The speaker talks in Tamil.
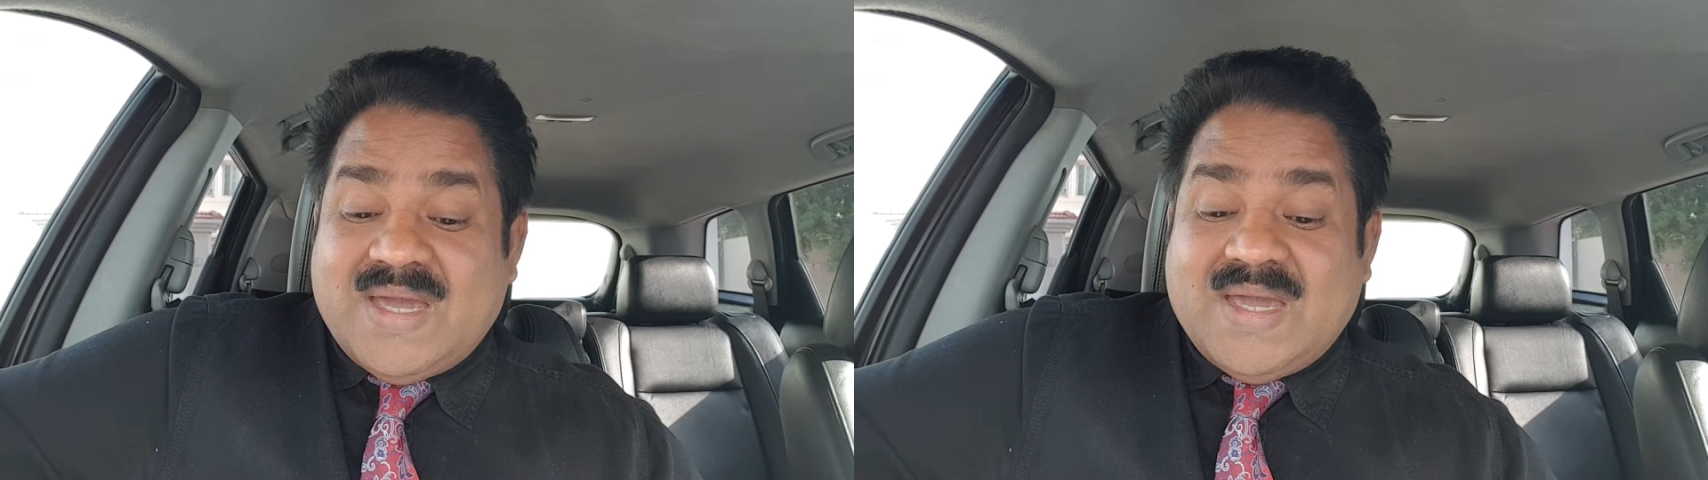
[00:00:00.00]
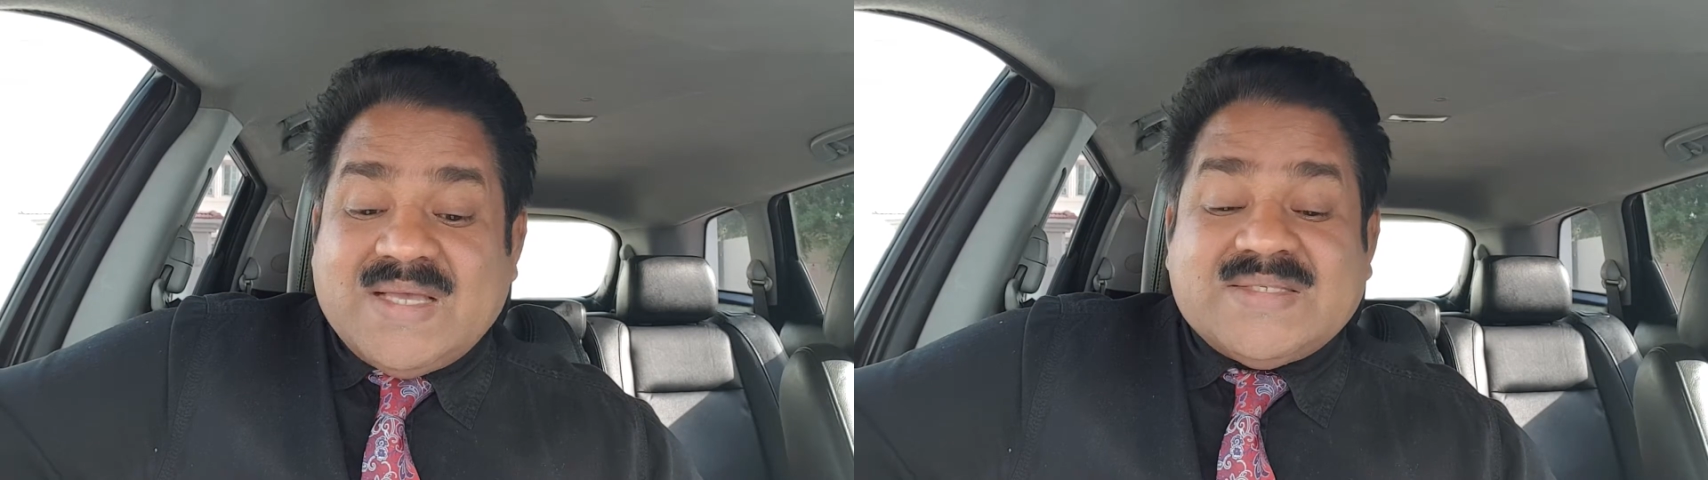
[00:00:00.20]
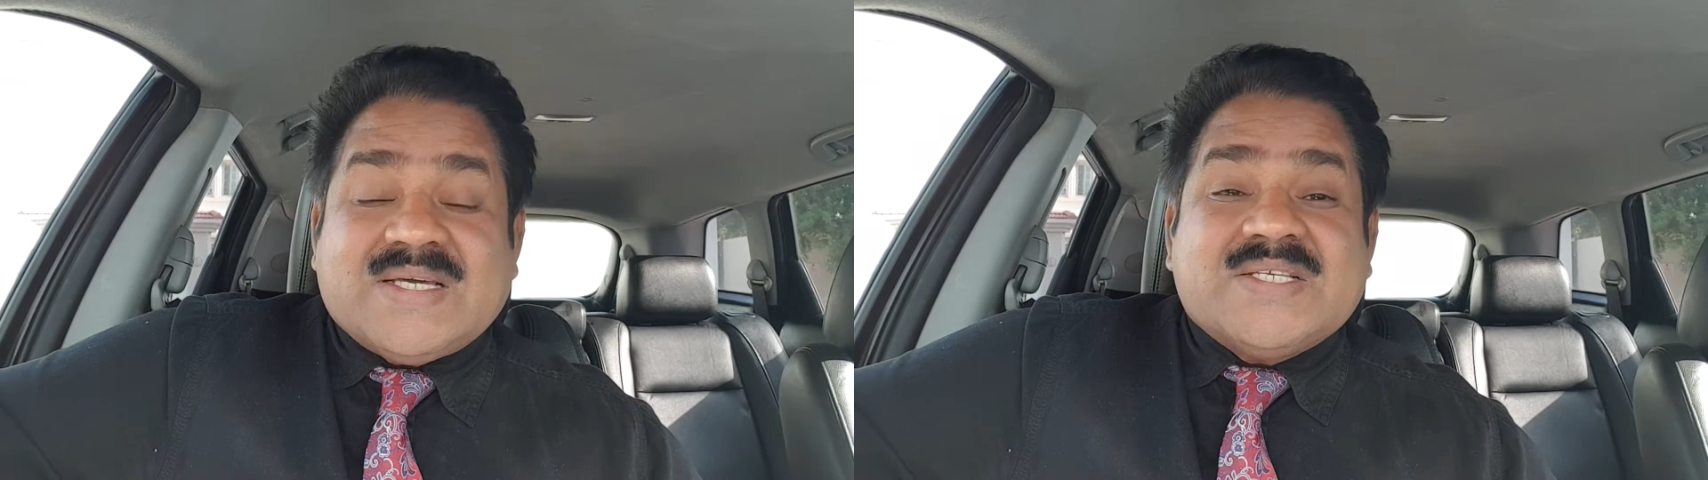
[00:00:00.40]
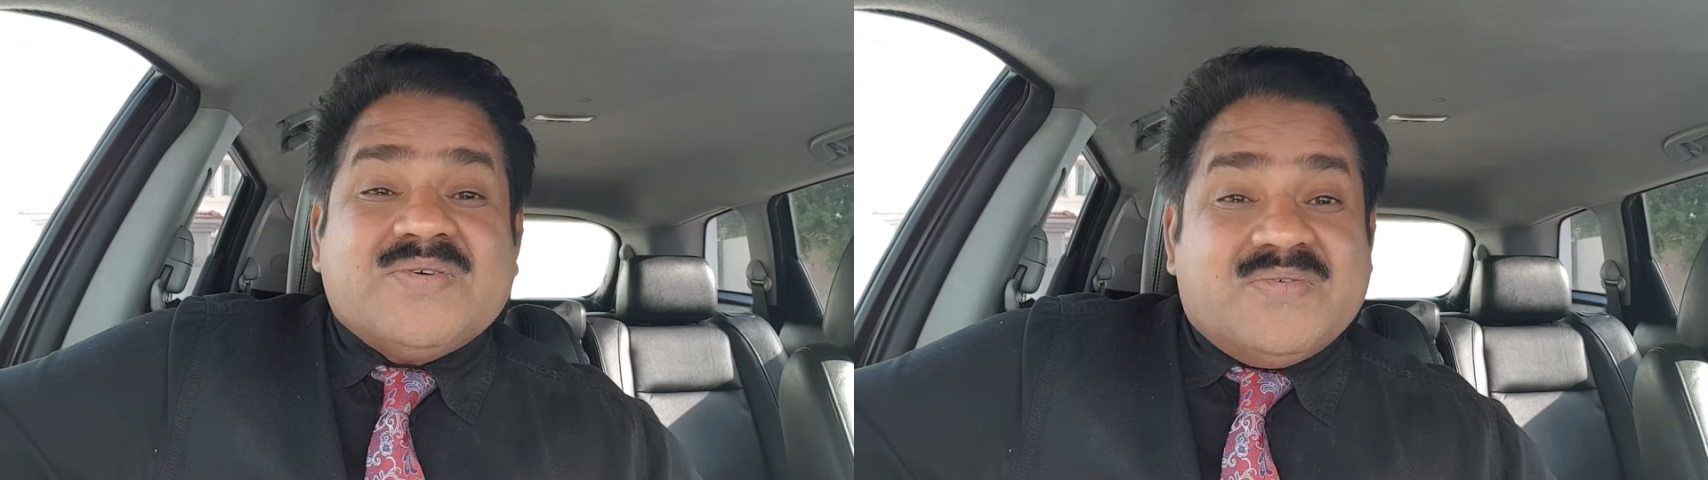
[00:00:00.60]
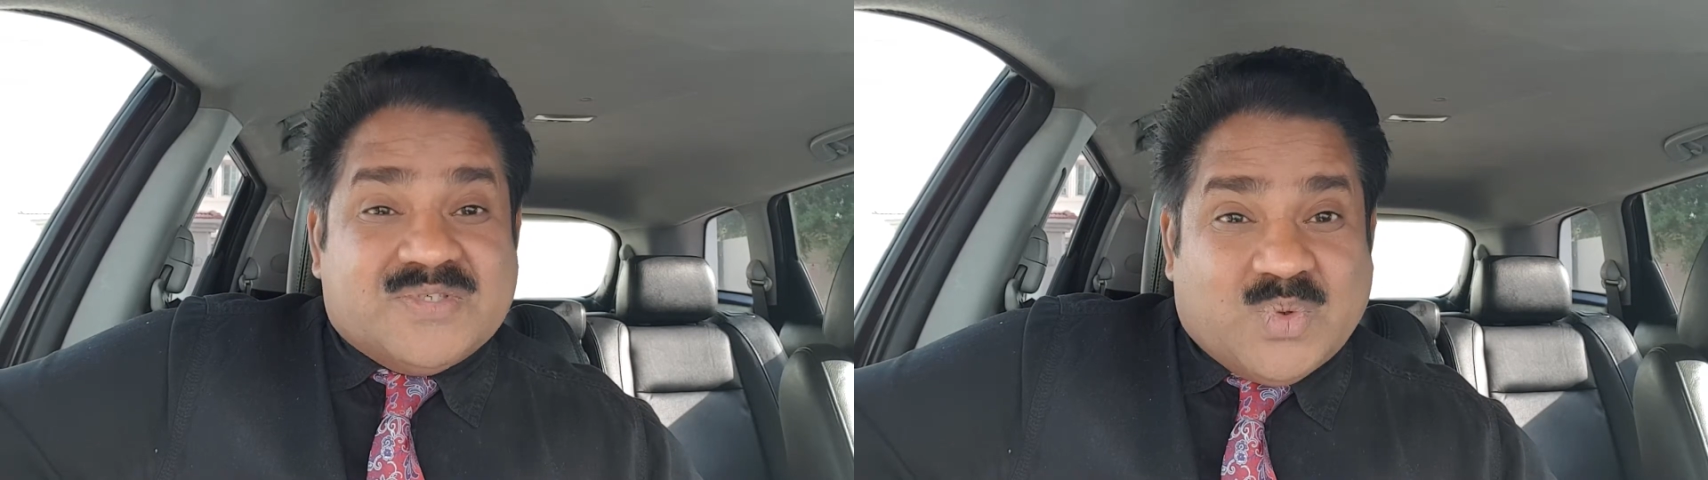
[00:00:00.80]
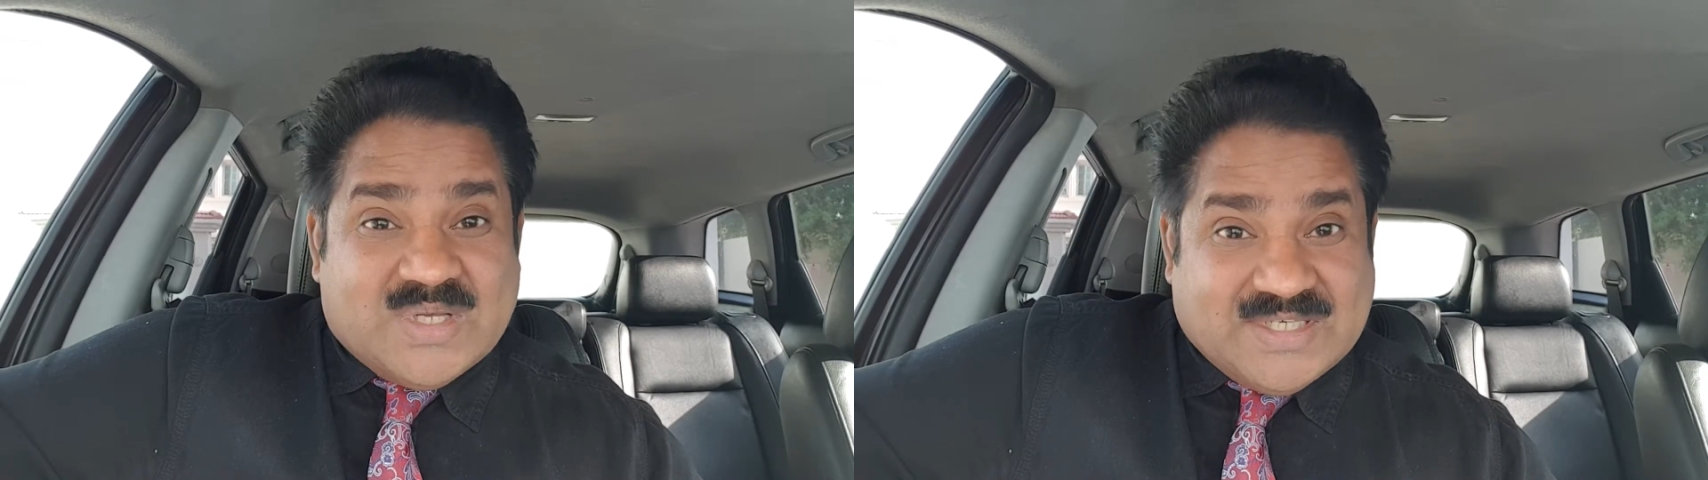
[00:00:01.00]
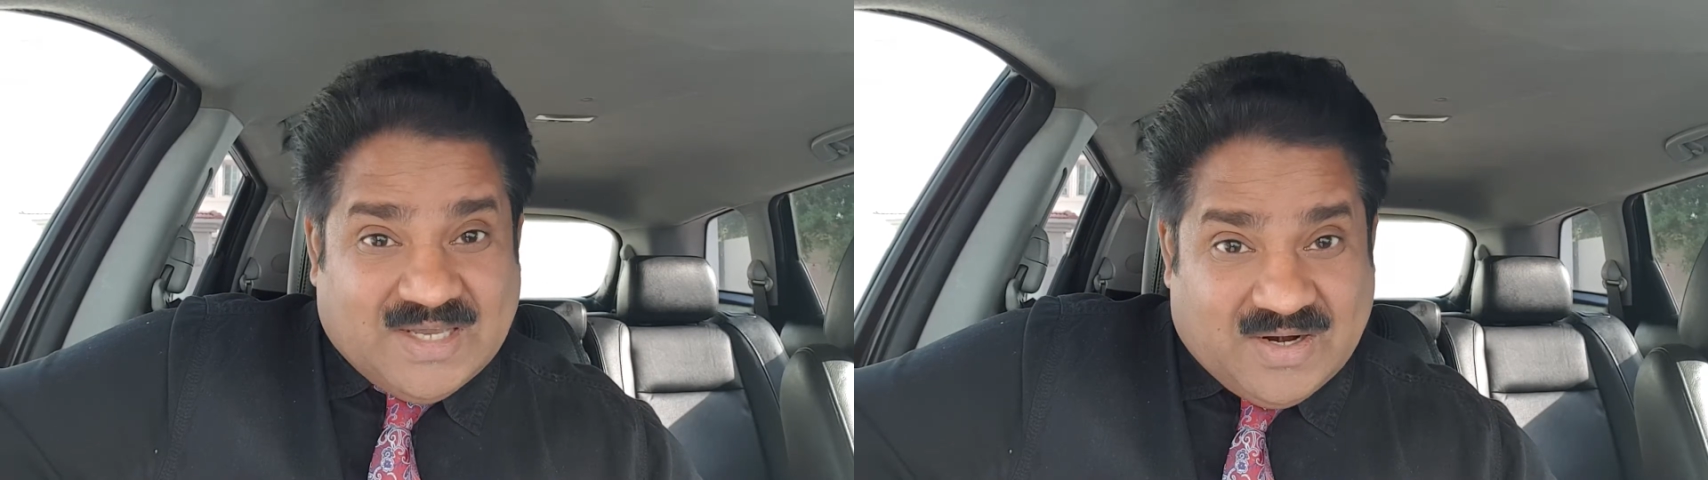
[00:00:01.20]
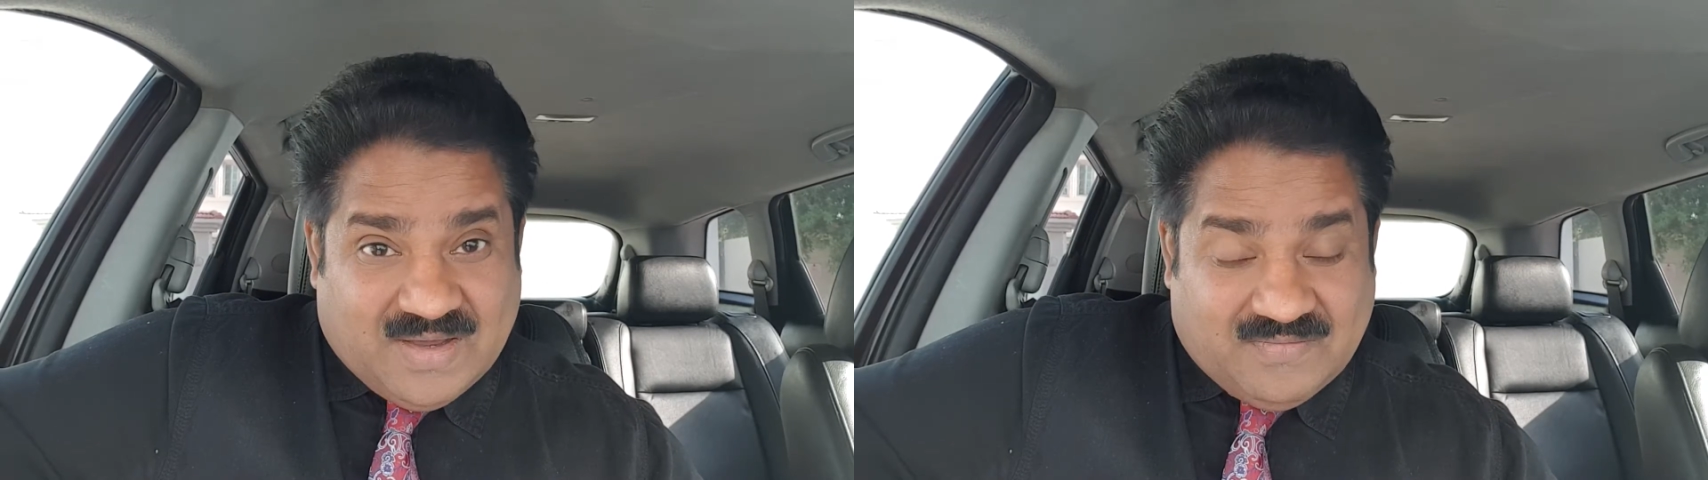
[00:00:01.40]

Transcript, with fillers: இயேசு கிறிஸ்துவ விசுவாசிங்கிற